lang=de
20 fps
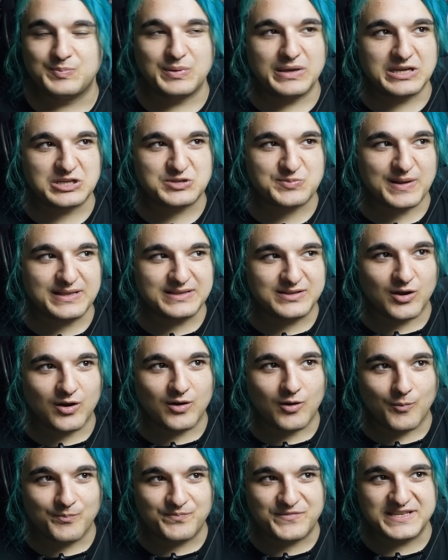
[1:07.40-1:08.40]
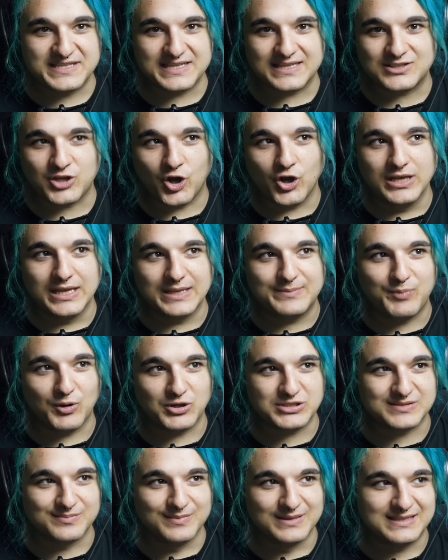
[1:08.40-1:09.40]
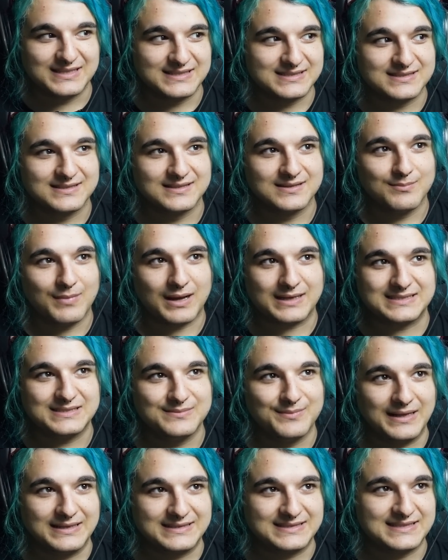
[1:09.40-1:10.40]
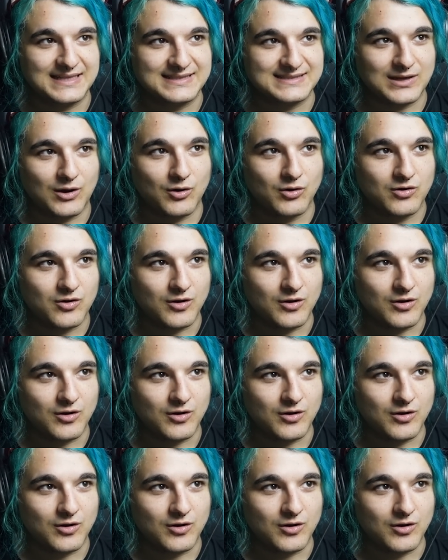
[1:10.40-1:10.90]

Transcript: bin gespannt, ob dieser Toilet-Boss mit diesen Maximal-Stats auch